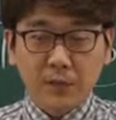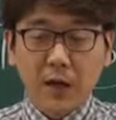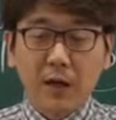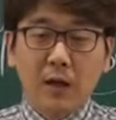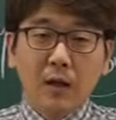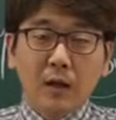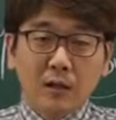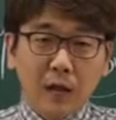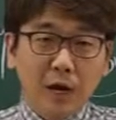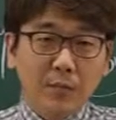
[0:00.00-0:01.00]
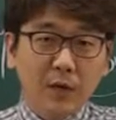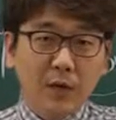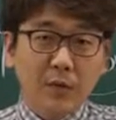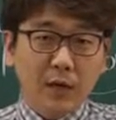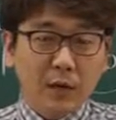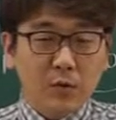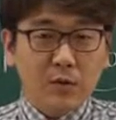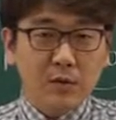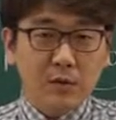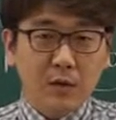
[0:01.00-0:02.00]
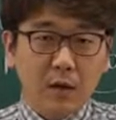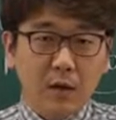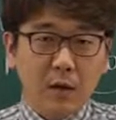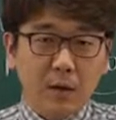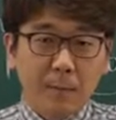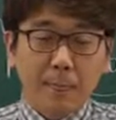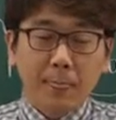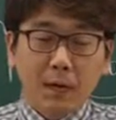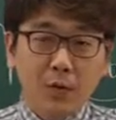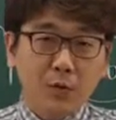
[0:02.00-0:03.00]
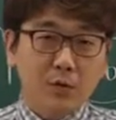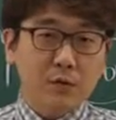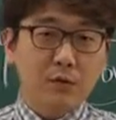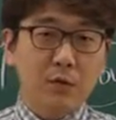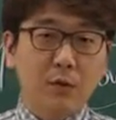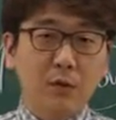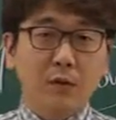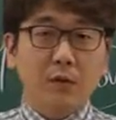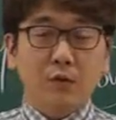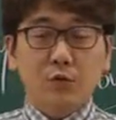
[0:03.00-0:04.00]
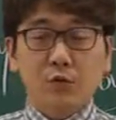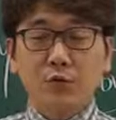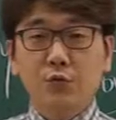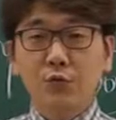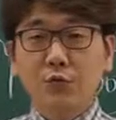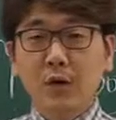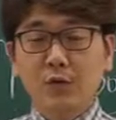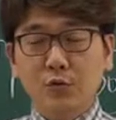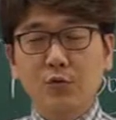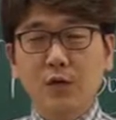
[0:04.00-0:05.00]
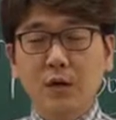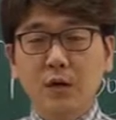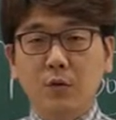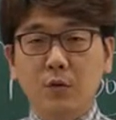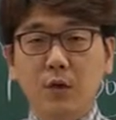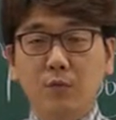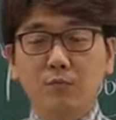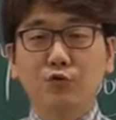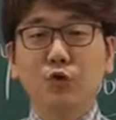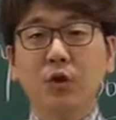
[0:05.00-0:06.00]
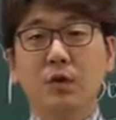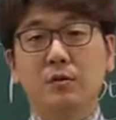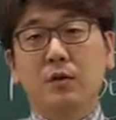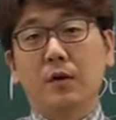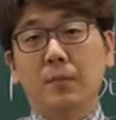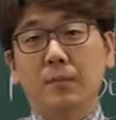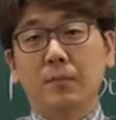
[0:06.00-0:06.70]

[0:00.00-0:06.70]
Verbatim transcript: 자, 그 다음 단어가 innocent인데 innocent도 여러분 순수한 순진한이 있고요. 무죄인이 있어요.